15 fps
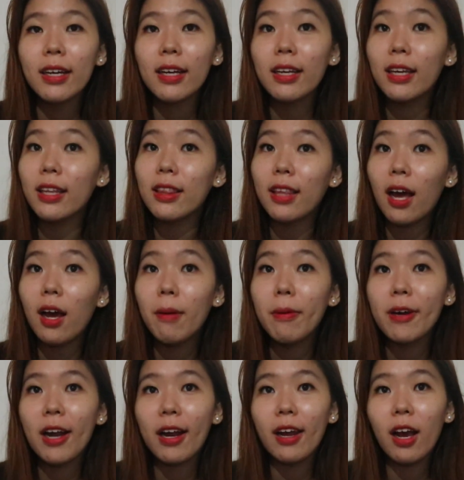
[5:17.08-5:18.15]
kita
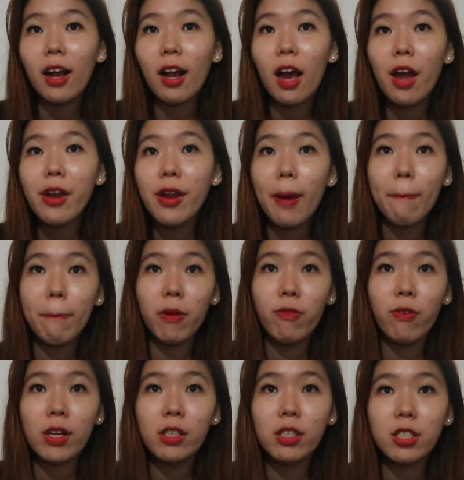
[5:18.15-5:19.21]
merayakan
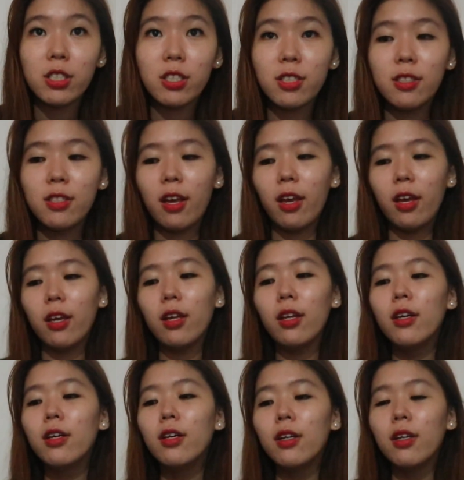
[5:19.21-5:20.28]
Happy Father's
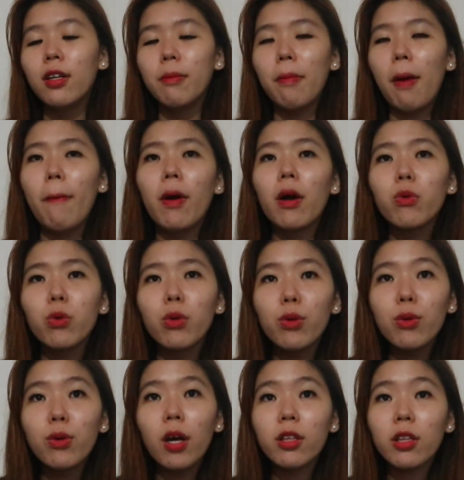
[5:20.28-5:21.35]
Day papaku
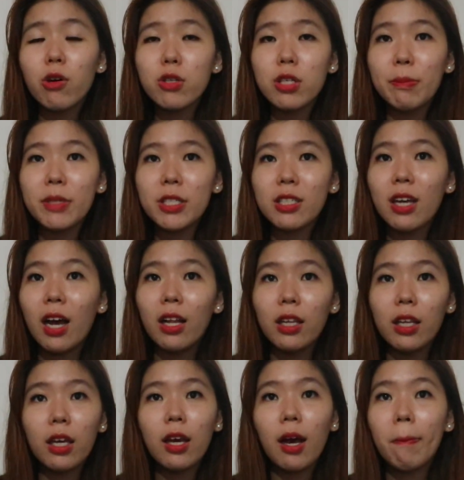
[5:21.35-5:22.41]
itu gak tahu sama
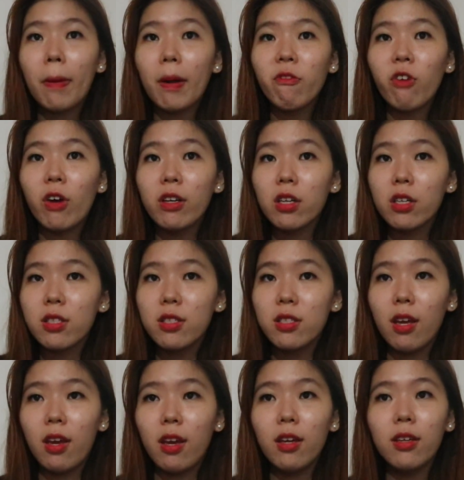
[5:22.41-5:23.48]
sekali kapan Father's
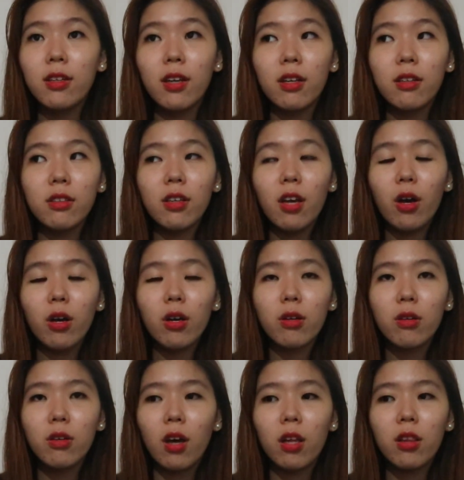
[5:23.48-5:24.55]
Day dan
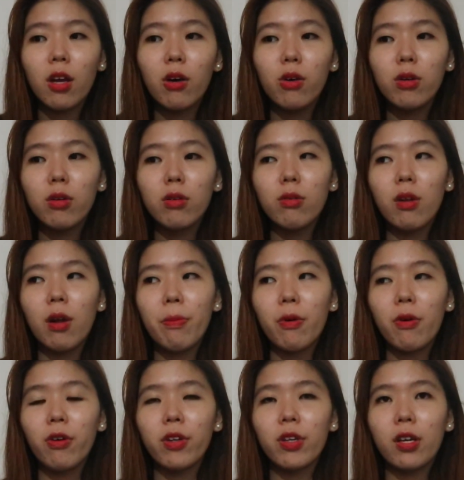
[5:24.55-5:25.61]
dia gak tahu gitulah
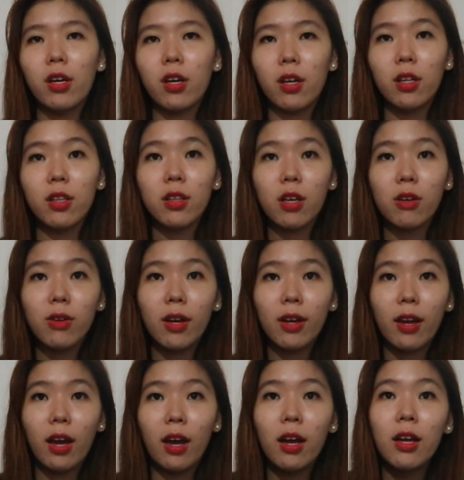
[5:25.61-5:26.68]
pokoknya kalian tau lah
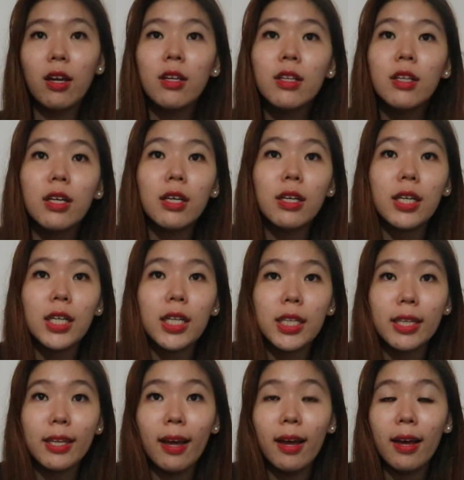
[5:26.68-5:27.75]
ya
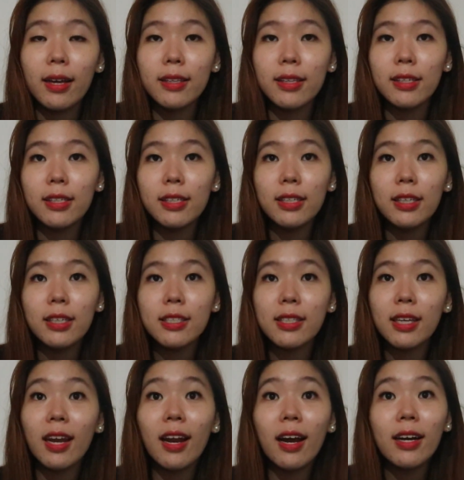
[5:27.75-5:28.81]
Nah, jadi
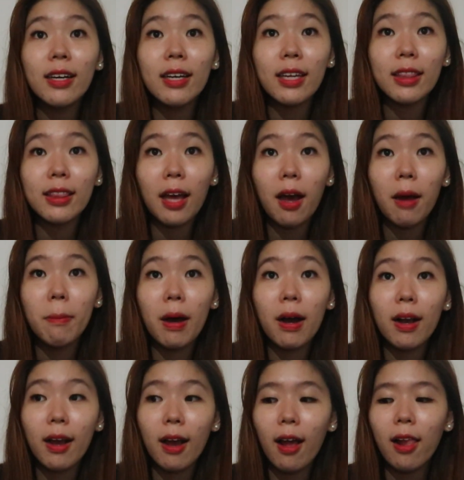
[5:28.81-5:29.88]
sekarang kita
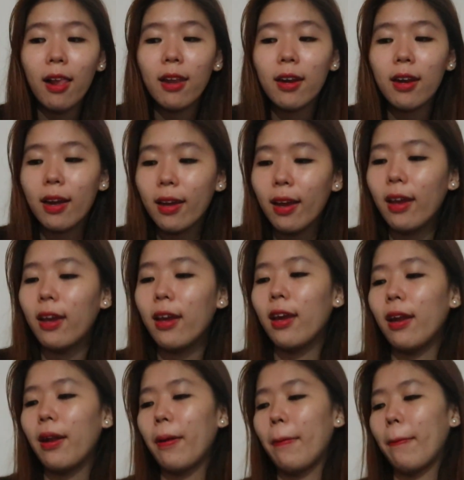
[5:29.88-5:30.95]
bakal
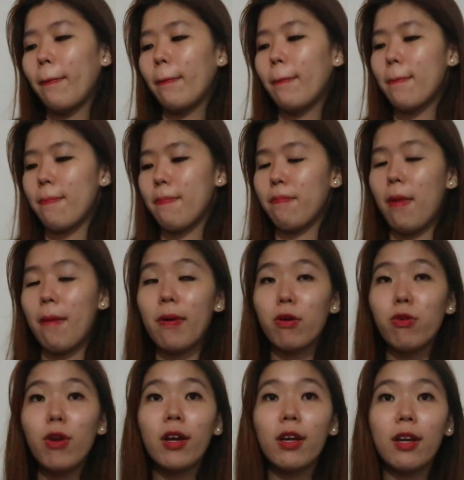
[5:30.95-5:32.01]
rayain.
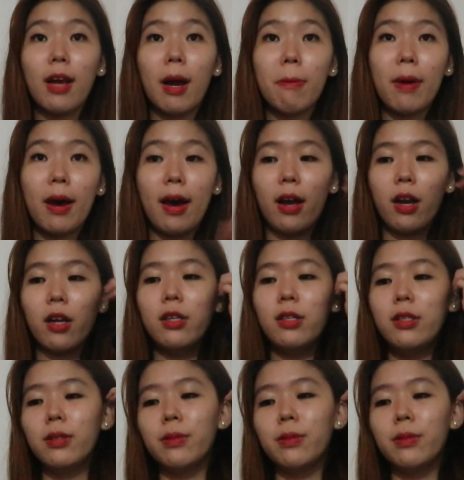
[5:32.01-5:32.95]
Papaku lagi di kamar.